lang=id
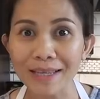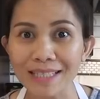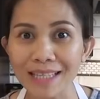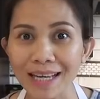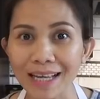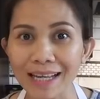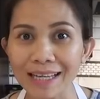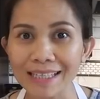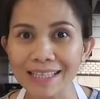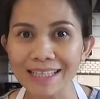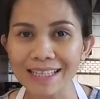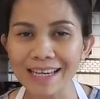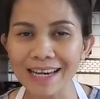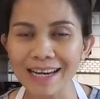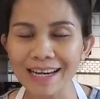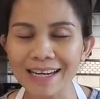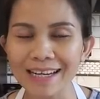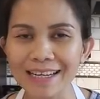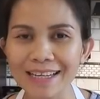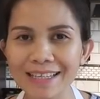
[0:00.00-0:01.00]
masak lagi
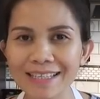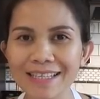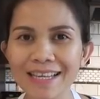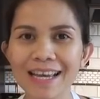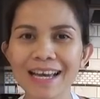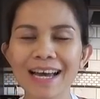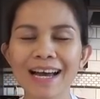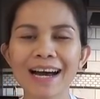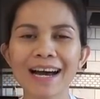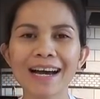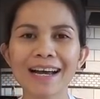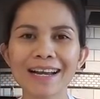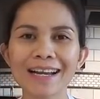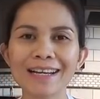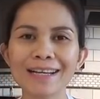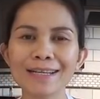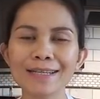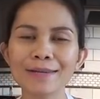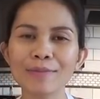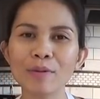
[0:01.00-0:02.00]
guys
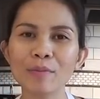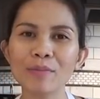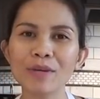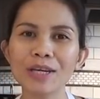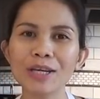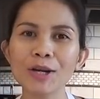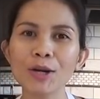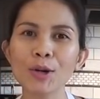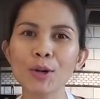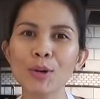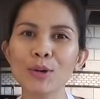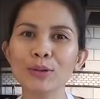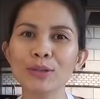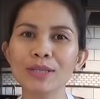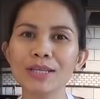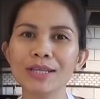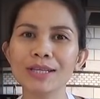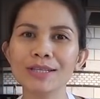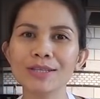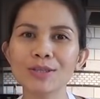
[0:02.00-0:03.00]
Hari ini saya mau bikin
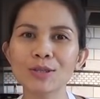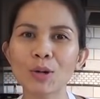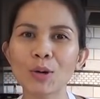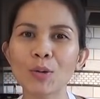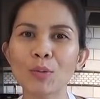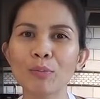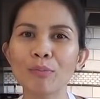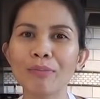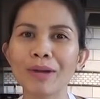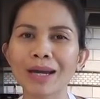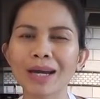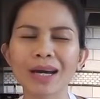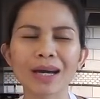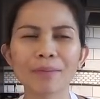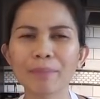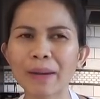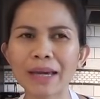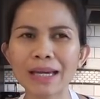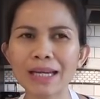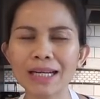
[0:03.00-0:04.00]
roti sobek
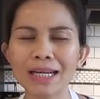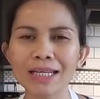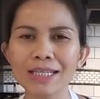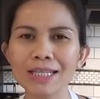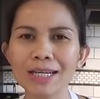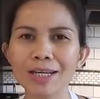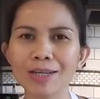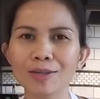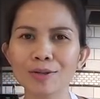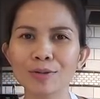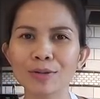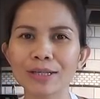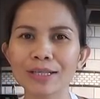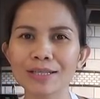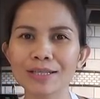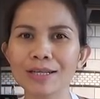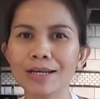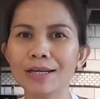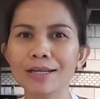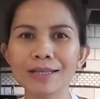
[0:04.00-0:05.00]
Kepengen aja gitu loh
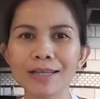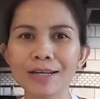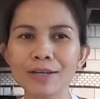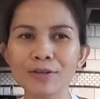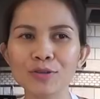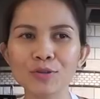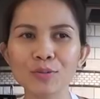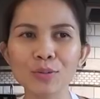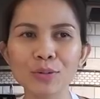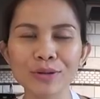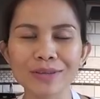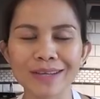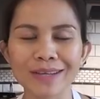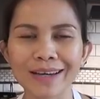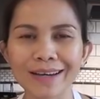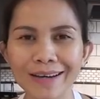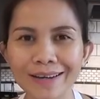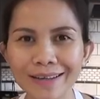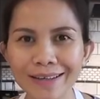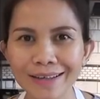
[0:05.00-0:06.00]
guys Dari tadi subuh
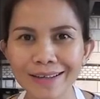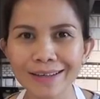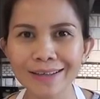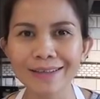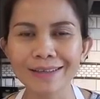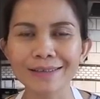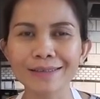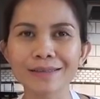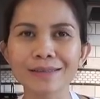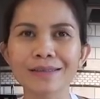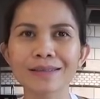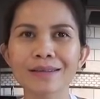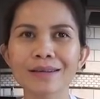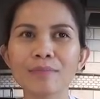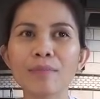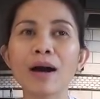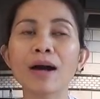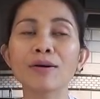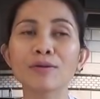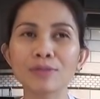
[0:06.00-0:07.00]
saya uh,
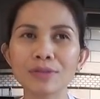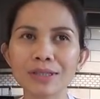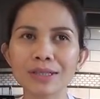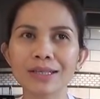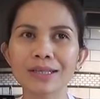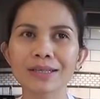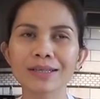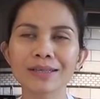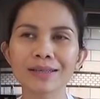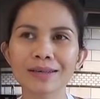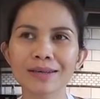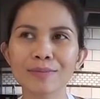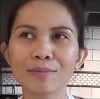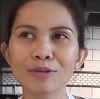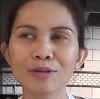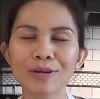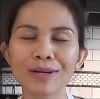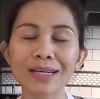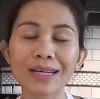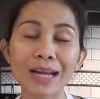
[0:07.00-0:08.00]
kebangun ya
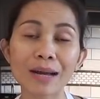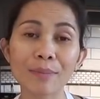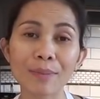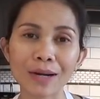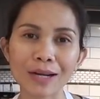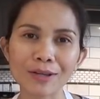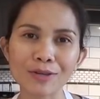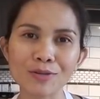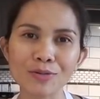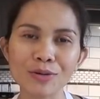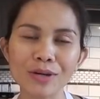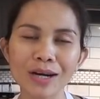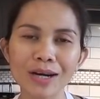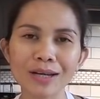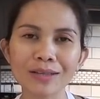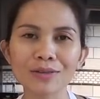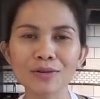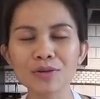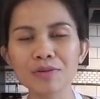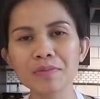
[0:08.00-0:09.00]
Kebetulan kelaparan
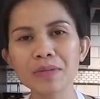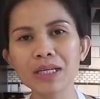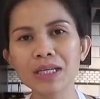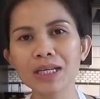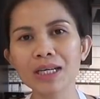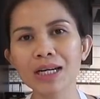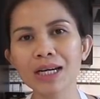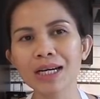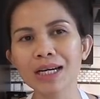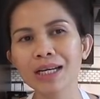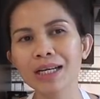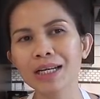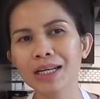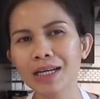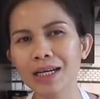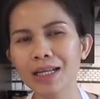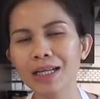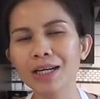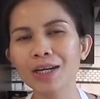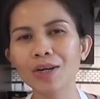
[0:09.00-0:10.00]
juga Terus mikir, ini
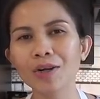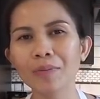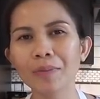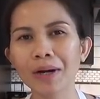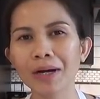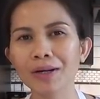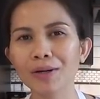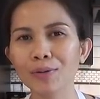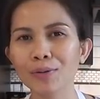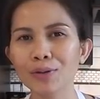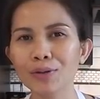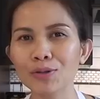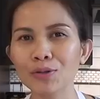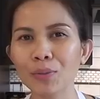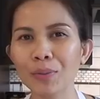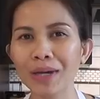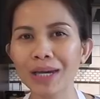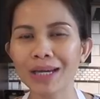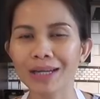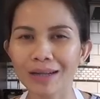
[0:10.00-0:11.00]
kayaknya kalau makan roti
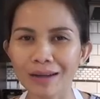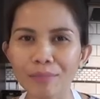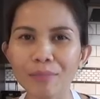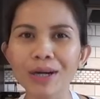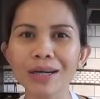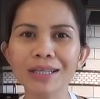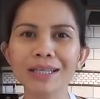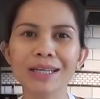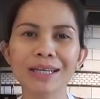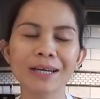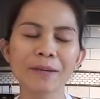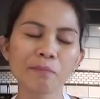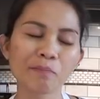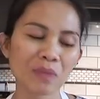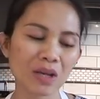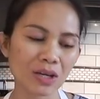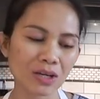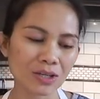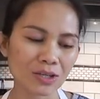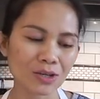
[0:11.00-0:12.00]
sobek enak banget deh
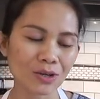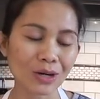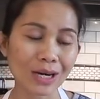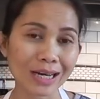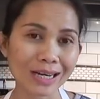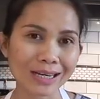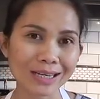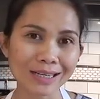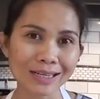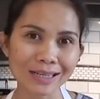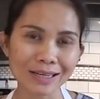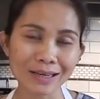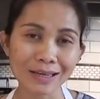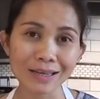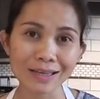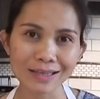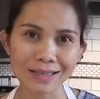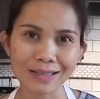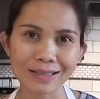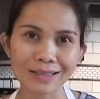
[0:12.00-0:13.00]
So hari ini,
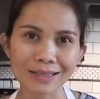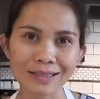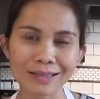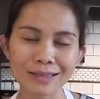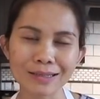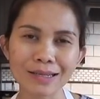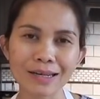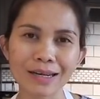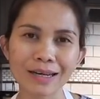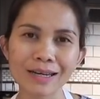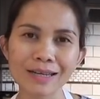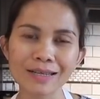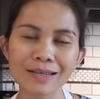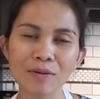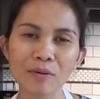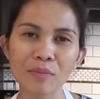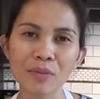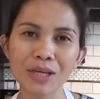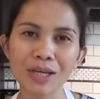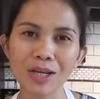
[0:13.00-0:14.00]
uh, siang ini
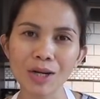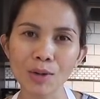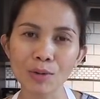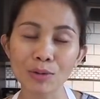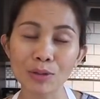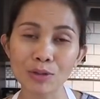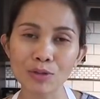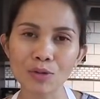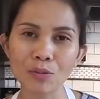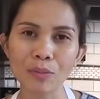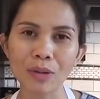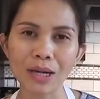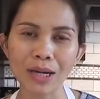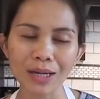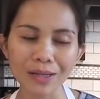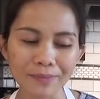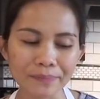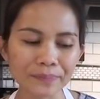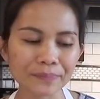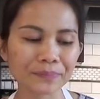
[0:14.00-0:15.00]
saya mau bikin roti
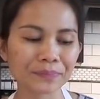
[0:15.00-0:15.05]
sobek